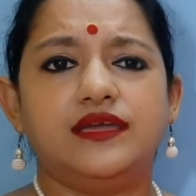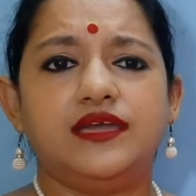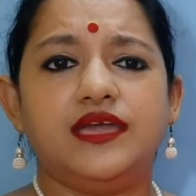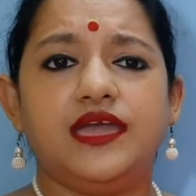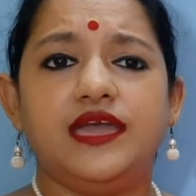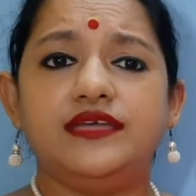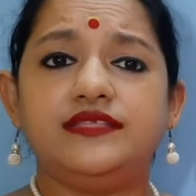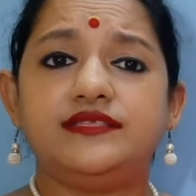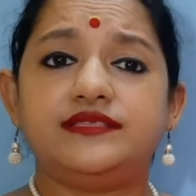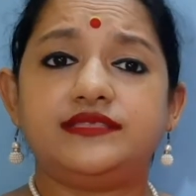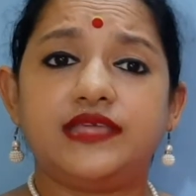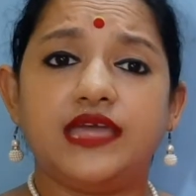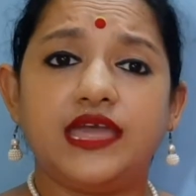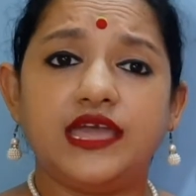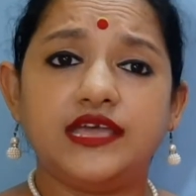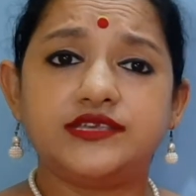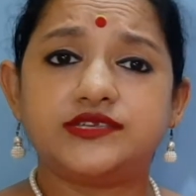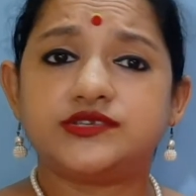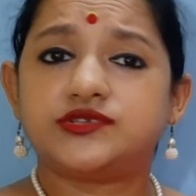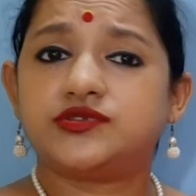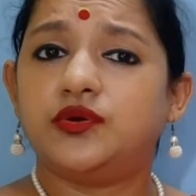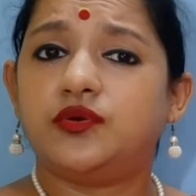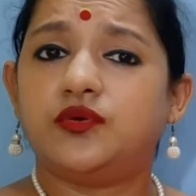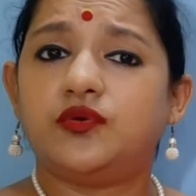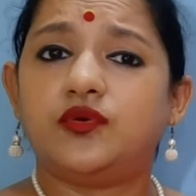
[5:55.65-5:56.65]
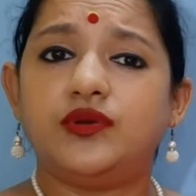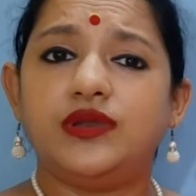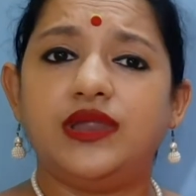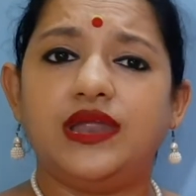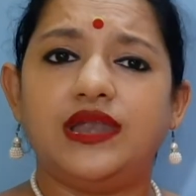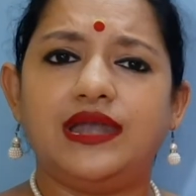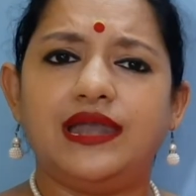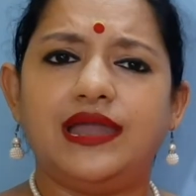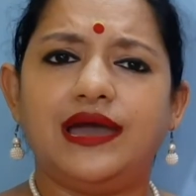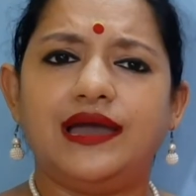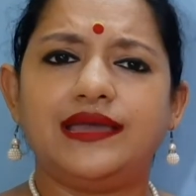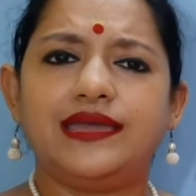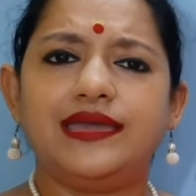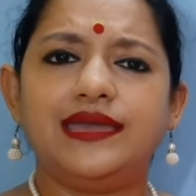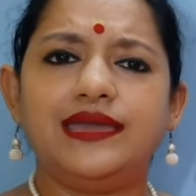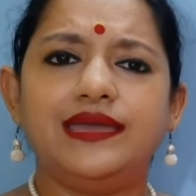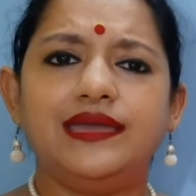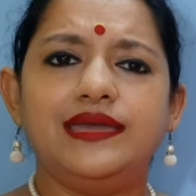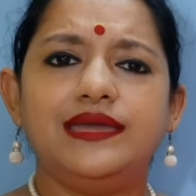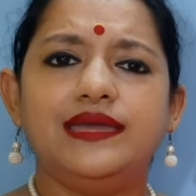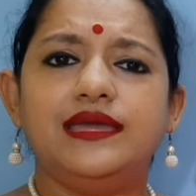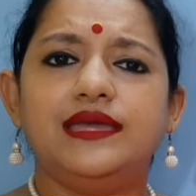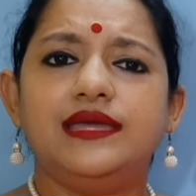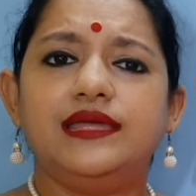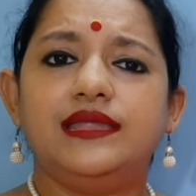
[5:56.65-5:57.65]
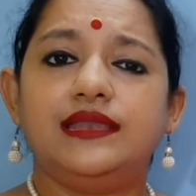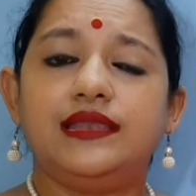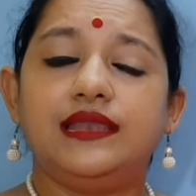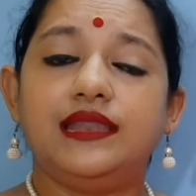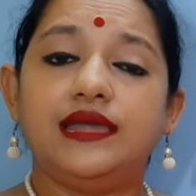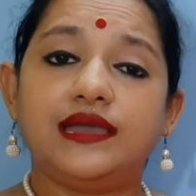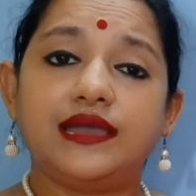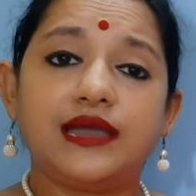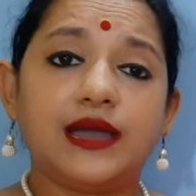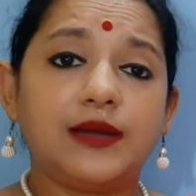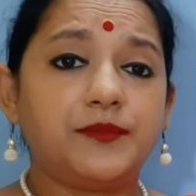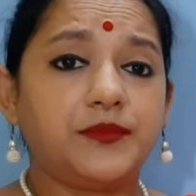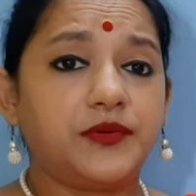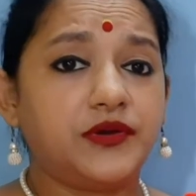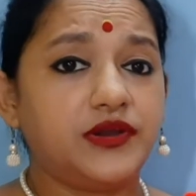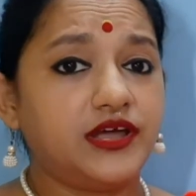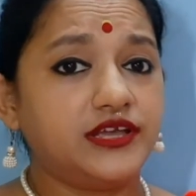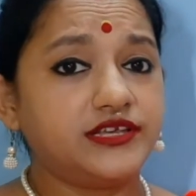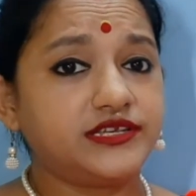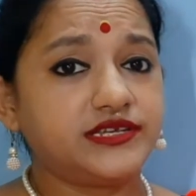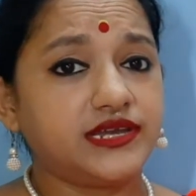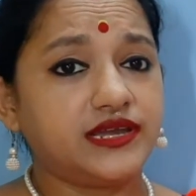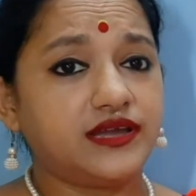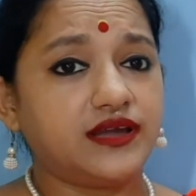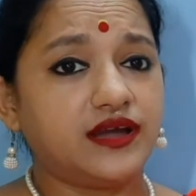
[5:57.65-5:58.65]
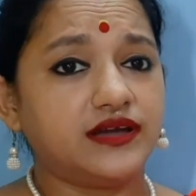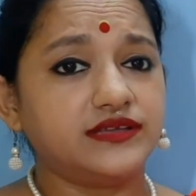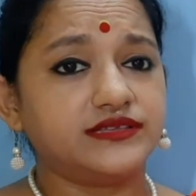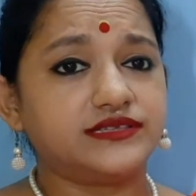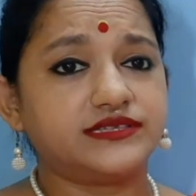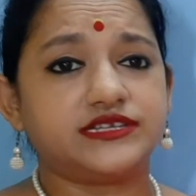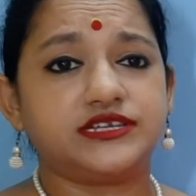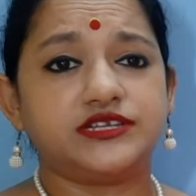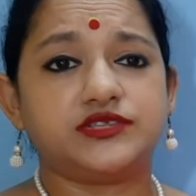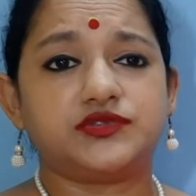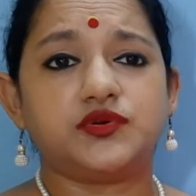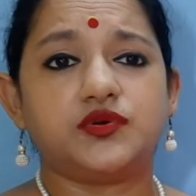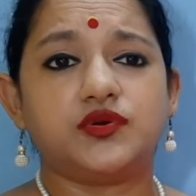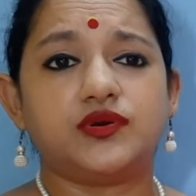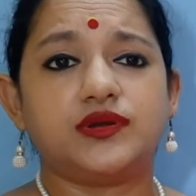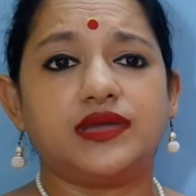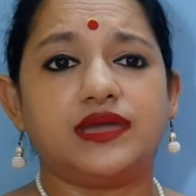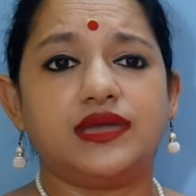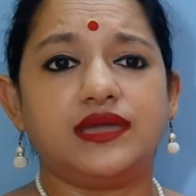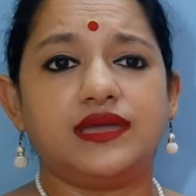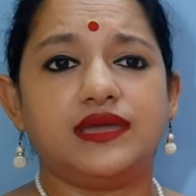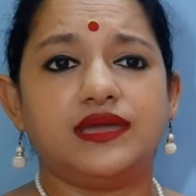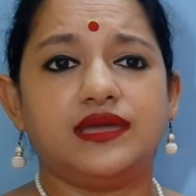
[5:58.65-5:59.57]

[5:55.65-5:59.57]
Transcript: এই তেজটুকুনের লাগে লেখাপড়া শিখাচ্ছি তোকে